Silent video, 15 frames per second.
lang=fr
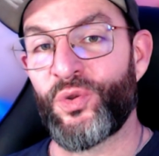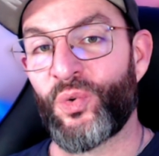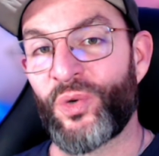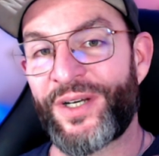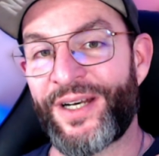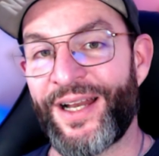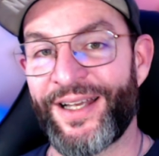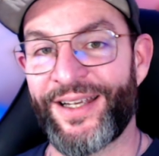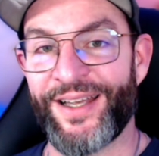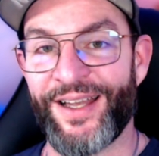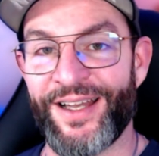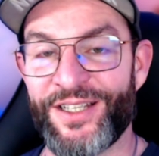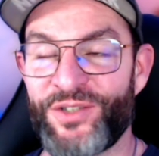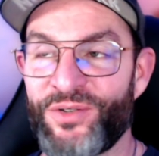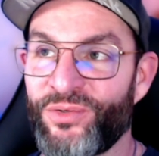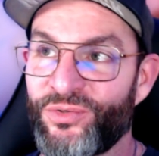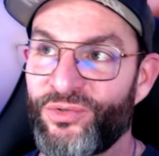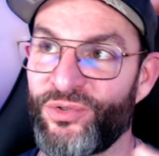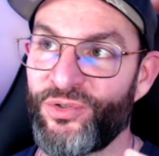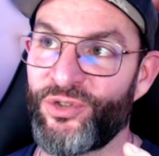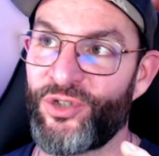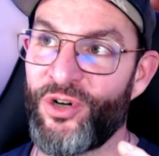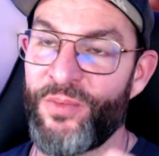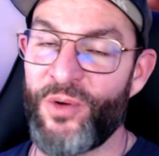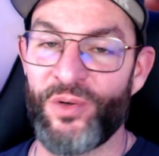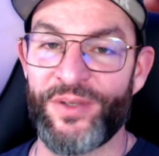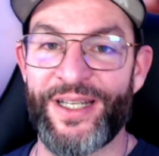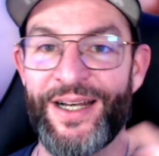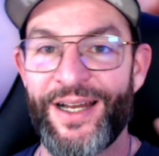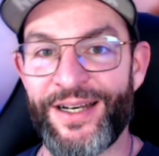Donc la création d'une
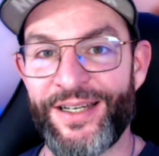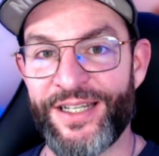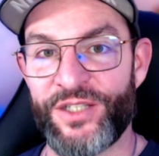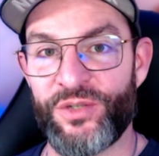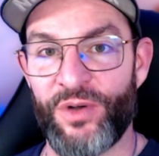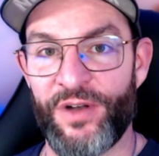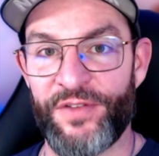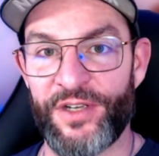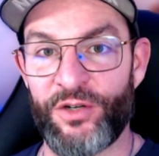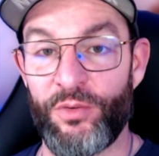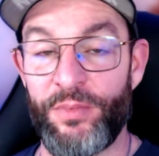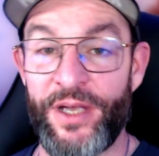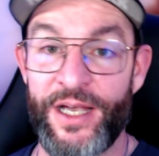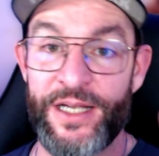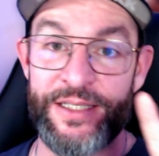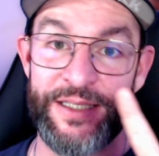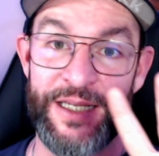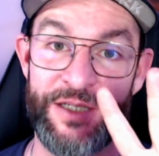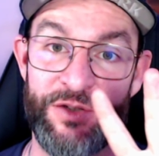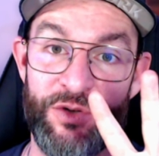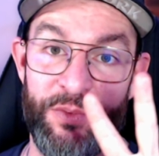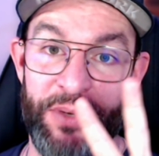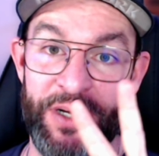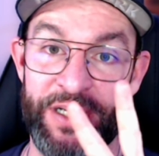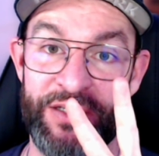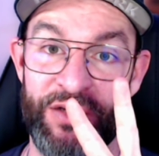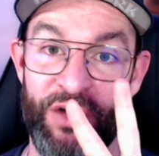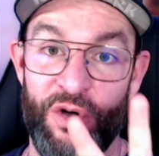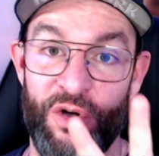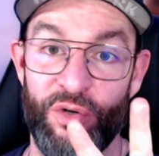commande et la liaison avec OBS, ça se
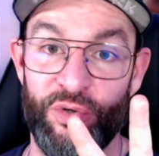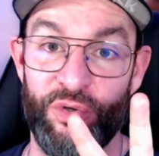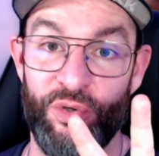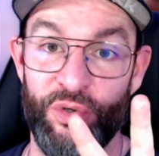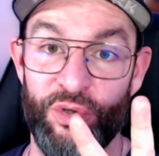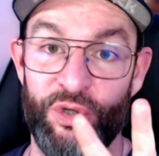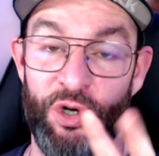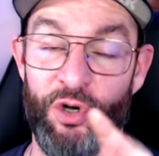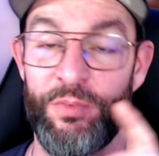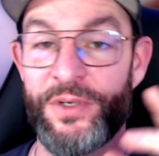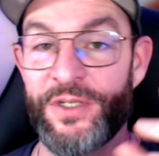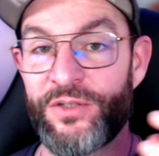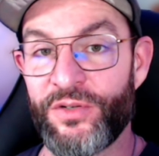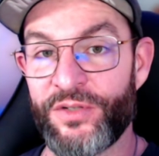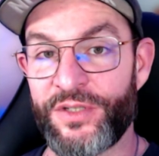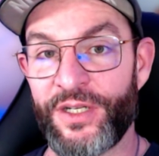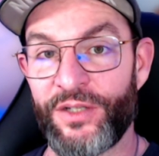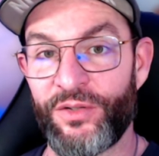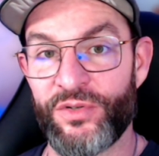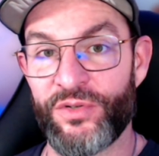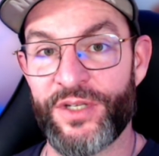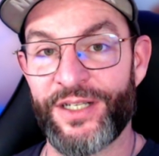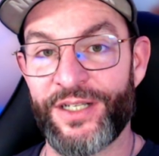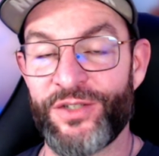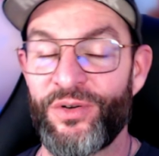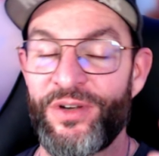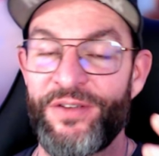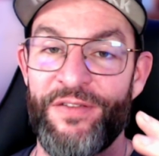passe en deux temps parce que c'est deux actions.